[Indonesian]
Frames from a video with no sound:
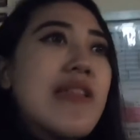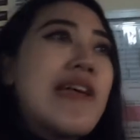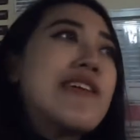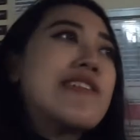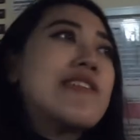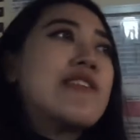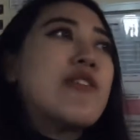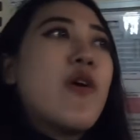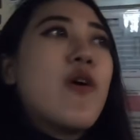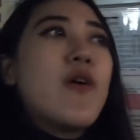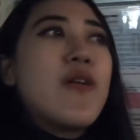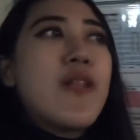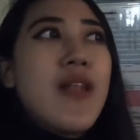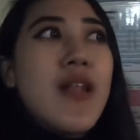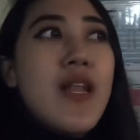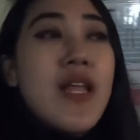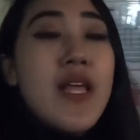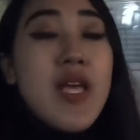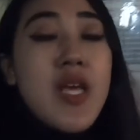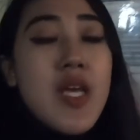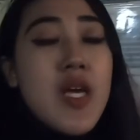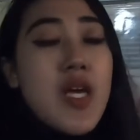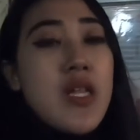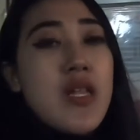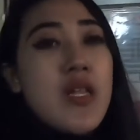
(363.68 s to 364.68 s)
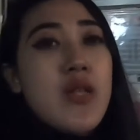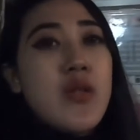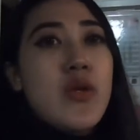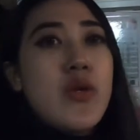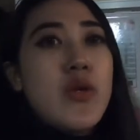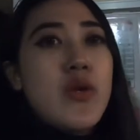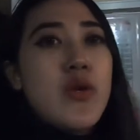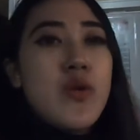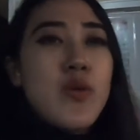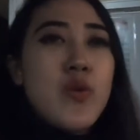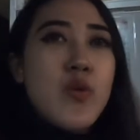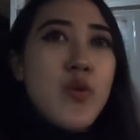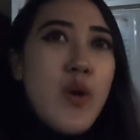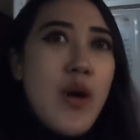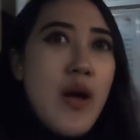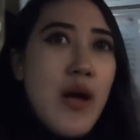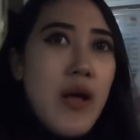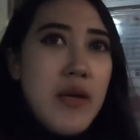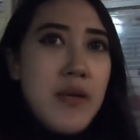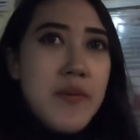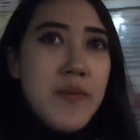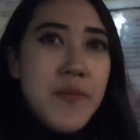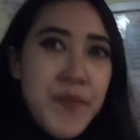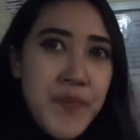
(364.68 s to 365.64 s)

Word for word: taksi only katanya gitu kan